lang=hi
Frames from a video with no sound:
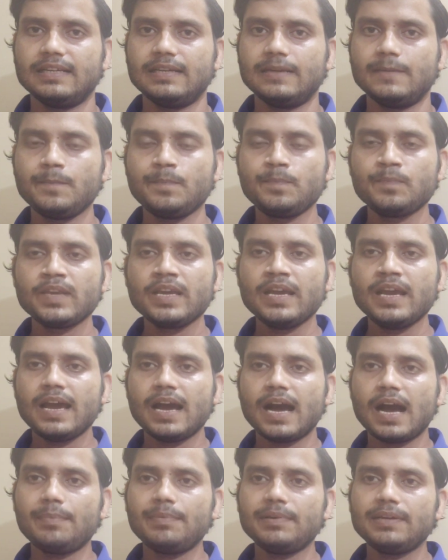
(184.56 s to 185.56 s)
हैं
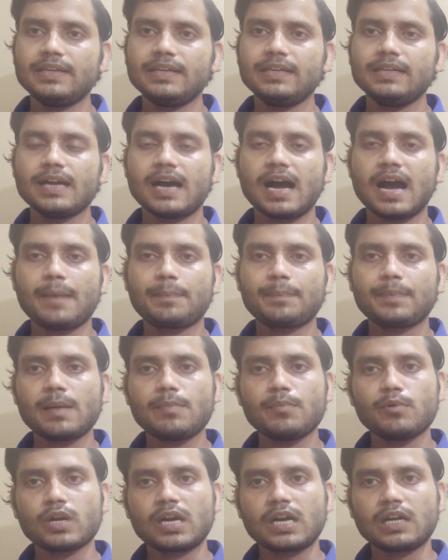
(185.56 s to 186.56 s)
अब आपका
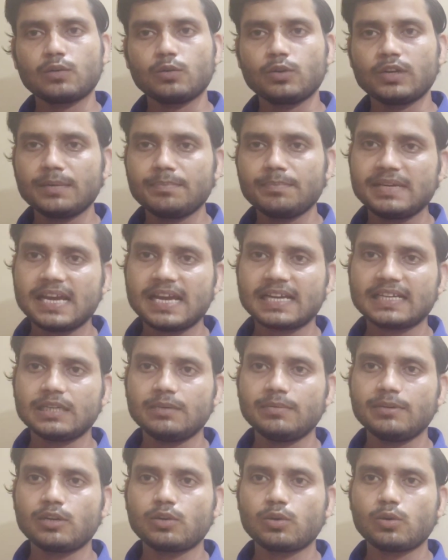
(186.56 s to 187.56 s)
मोराटोरियम भी
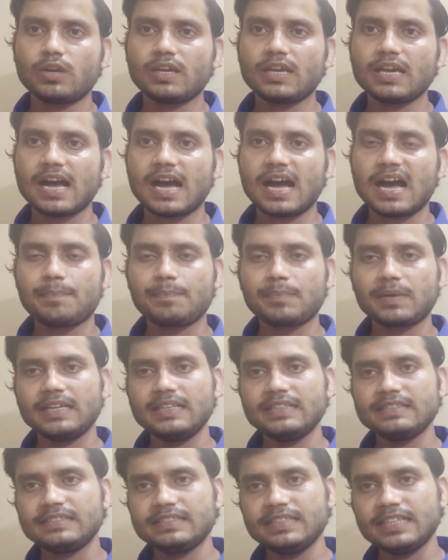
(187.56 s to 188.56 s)
एक्टिवेट हो गया आपका
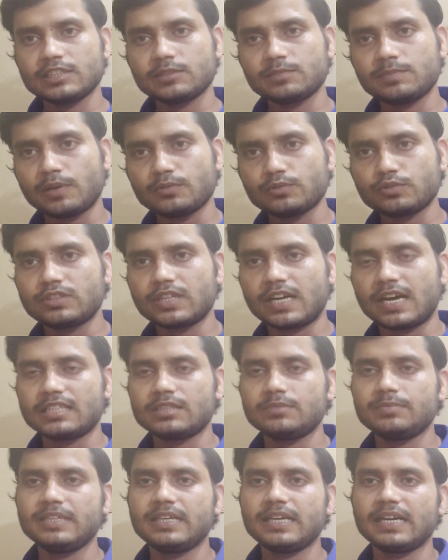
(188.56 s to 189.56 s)
ई सी एस बाउंस
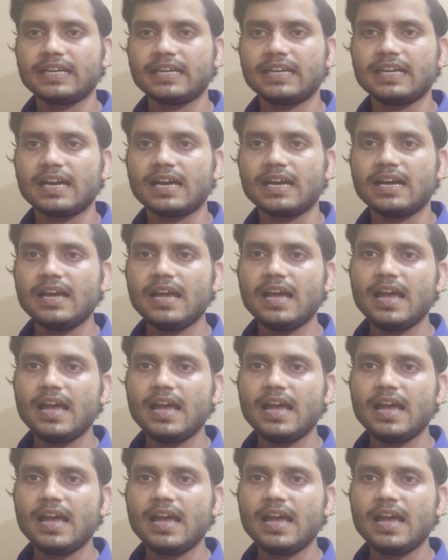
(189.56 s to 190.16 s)
चार्ज भी कट गया